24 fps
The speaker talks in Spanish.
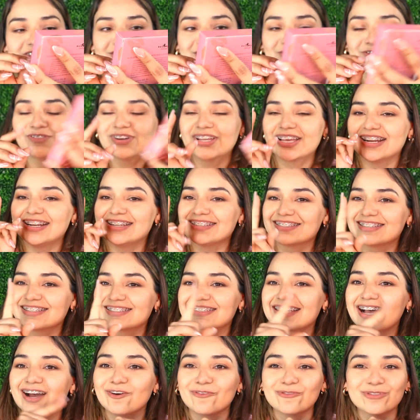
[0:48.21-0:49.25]
descubrí
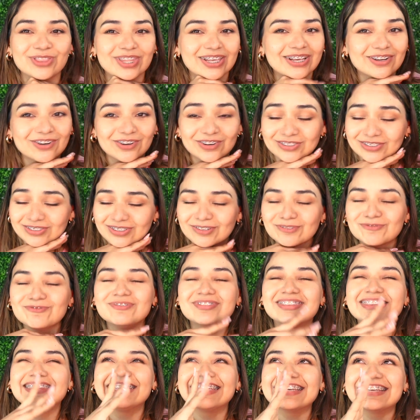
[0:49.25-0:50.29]
gracias a un,
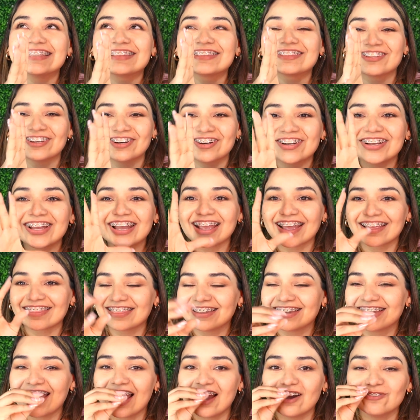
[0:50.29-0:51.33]
un TikTok que
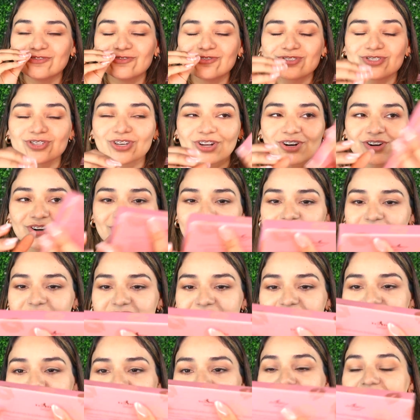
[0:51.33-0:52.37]
tenía un chorro de
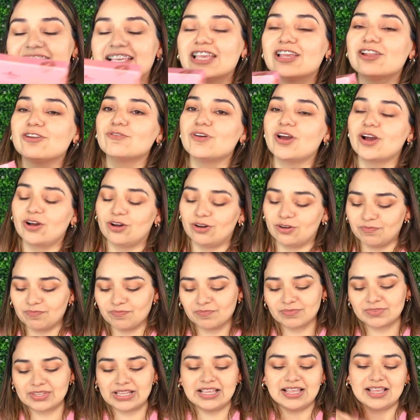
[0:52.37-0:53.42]
vistas y
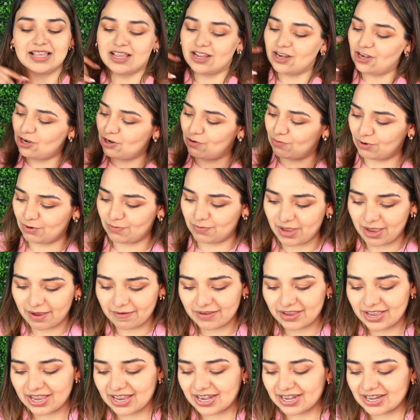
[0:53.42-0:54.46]
luego lo volví a
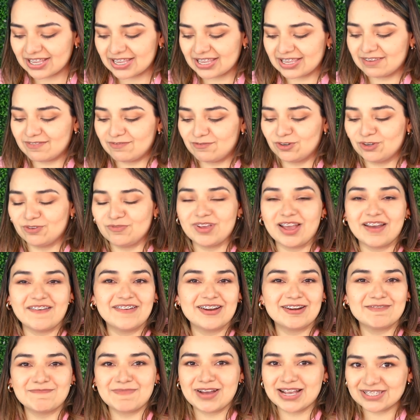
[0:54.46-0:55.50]
ver y volví a
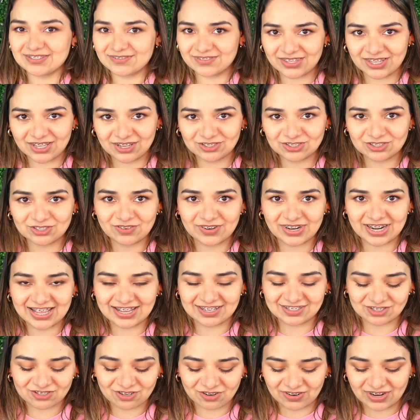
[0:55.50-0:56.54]
ver más videos
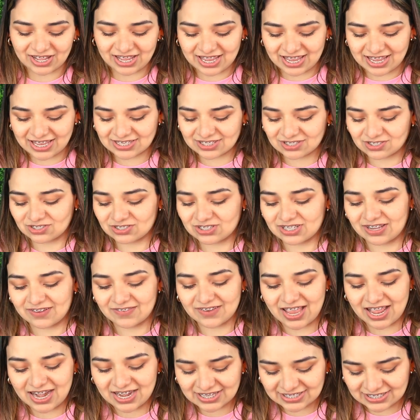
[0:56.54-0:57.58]
sobre, sobre estos
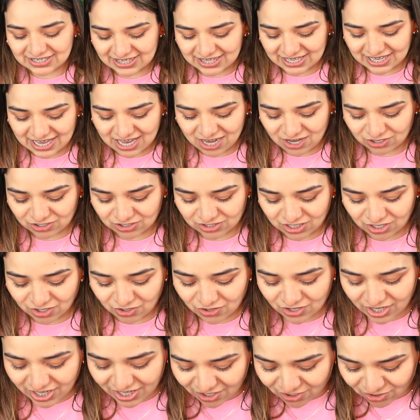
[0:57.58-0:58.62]
labiales y dije, los
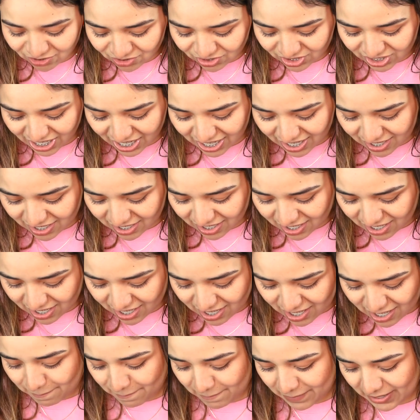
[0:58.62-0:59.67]
tengo que encontrar
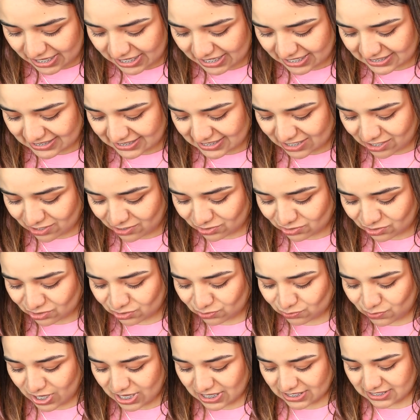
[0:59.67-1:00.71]
para hacer los
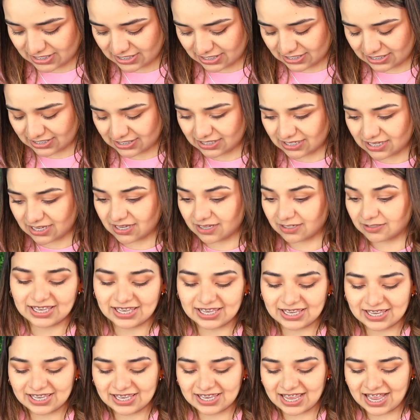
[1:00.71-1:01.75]
swatches.
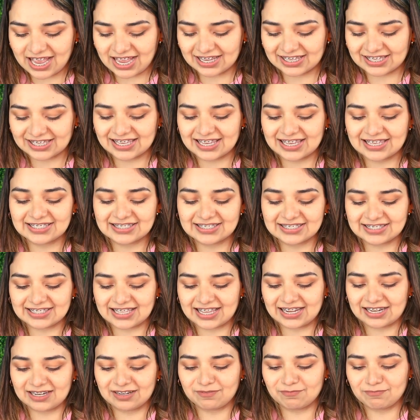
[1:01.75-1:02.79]
Y aquí
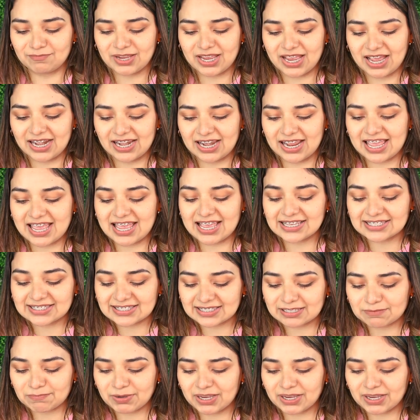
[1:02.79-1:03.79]
están, vean, este